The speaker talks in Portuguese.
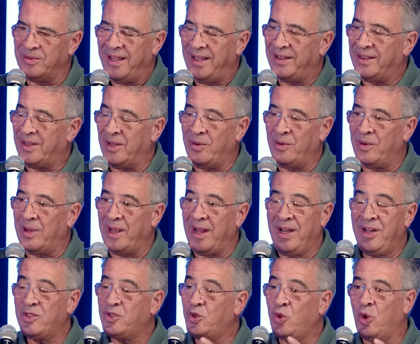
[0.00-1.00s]
Então,
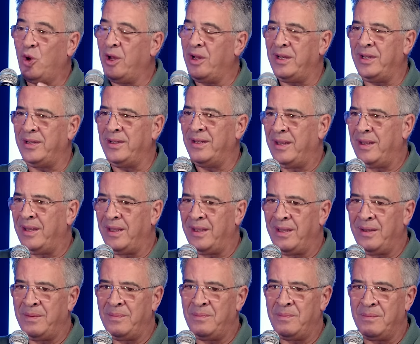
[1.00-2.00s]
ele escolhe,
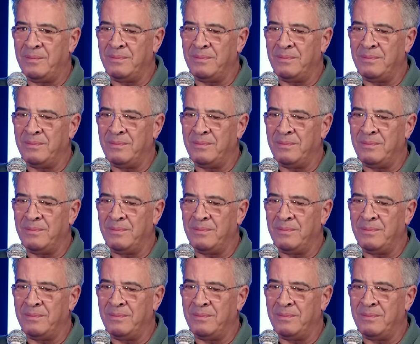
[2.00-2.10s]
e,